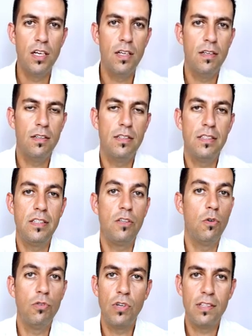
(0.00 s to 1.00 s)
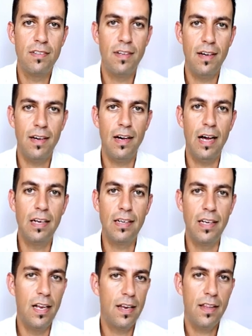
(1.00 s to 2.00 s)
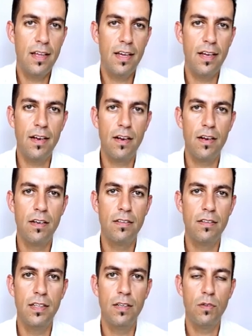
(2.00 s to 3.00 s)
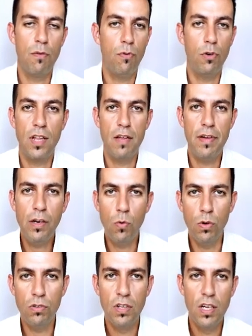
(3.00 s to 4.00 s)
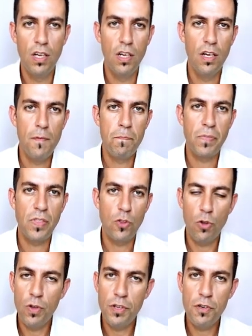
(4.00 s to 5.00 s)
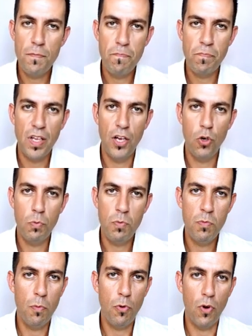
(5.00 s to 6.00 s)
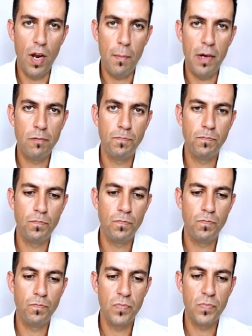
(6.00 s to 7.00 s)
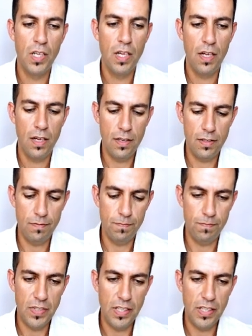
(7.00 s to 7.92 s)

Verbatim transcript: eh, incluso hasta alquiler de, una flota de vehículos. Todo ello en un mismo programa. Em,